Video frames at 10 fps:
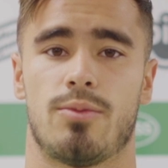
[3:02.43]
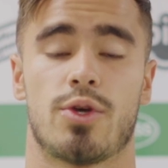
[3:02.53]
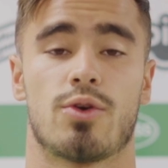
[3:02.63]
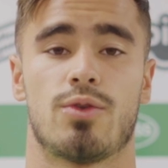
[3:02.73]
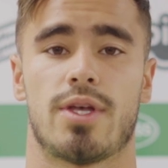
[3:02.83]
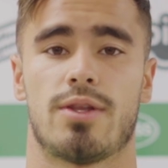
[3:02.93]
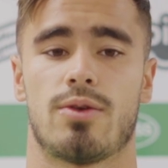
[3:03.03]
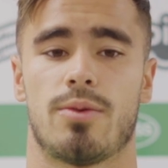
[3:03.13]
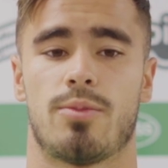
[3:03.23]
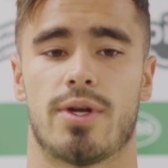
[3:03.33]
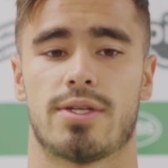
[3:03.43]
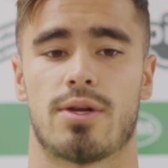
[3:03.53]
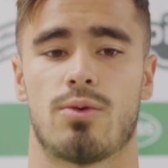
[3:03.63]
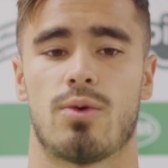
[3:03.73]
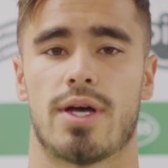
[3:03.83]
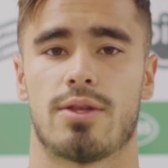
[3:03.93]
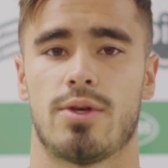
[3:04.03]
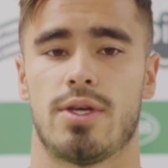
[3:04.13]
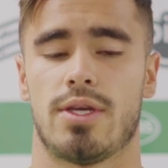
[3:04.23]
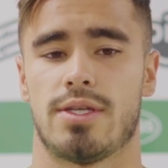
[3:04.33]
muy contento de poder estar
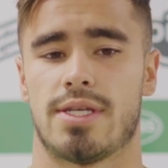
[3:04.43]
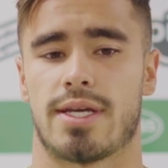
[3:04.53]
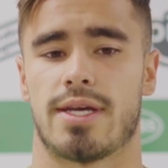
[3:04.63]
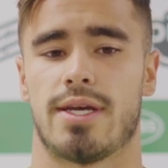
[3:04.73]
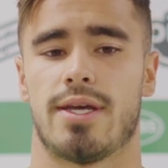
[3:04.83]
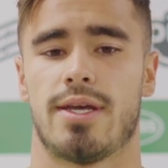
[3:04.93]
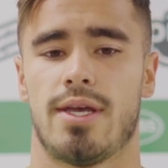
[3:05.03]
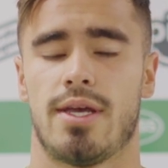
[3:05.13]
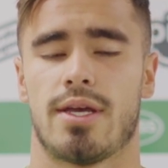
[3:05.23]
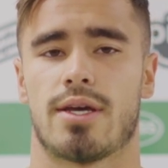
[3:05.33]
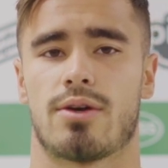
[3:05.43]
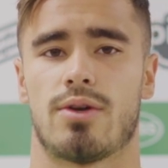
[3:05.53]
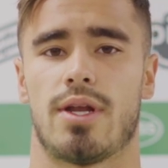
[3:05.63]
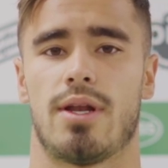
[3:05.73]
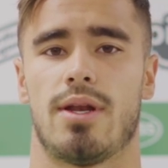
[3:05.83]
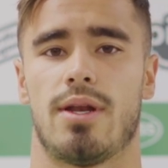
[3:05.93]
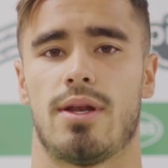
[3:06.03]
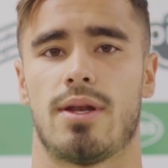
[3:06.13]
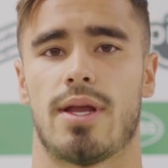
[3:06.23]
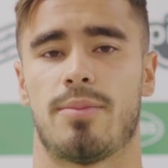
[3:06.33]
jugando y, sé que, que con
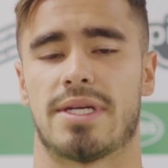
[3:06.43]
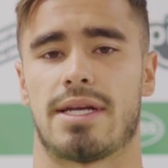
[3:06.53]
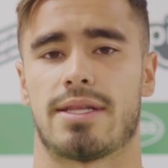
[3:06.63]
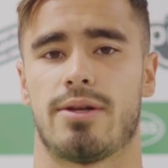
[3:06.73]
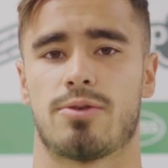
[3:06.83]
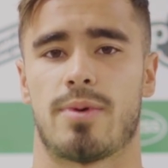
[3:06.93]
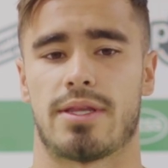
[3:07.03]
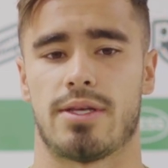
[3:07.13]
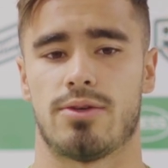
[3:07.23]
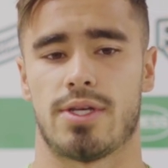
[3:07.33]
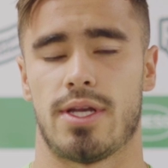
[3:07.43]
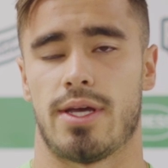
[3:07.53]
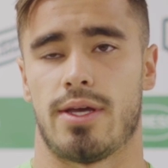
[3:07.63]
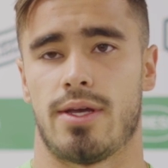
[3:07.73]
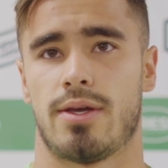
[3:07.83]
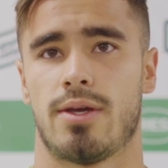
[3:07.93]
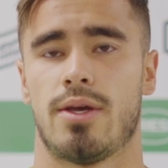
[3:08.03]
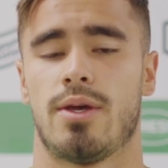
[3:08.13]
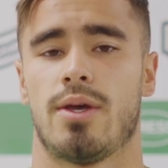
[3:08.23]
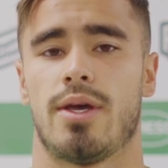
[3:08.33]
el, pasar de los partidos iré
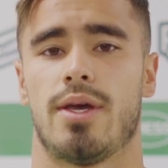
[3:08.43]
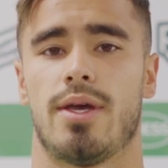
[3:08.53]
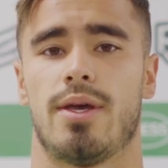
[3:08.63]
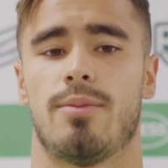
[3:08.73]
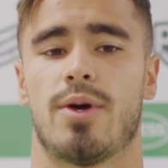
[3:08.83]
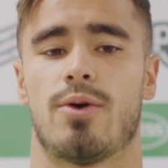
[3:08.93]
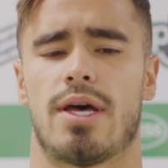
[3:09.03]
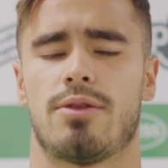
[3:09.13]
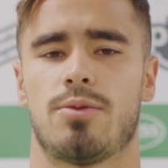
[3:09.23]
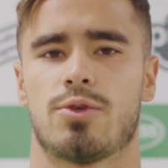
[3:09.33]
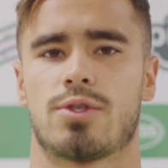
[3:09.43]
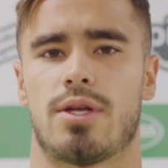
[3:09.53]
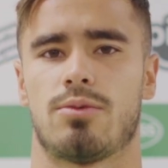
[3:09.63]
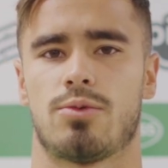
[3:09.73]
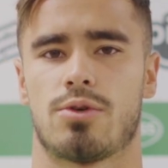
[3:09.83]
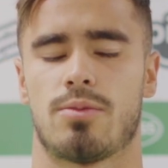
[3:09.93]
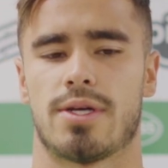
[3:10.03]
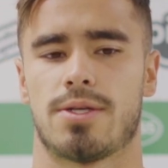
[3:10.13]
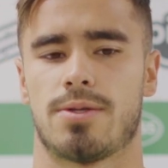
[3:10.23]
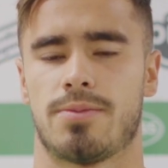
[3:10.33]
eh, mejorando y mostrando mucho
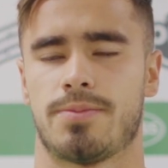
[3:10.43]
más.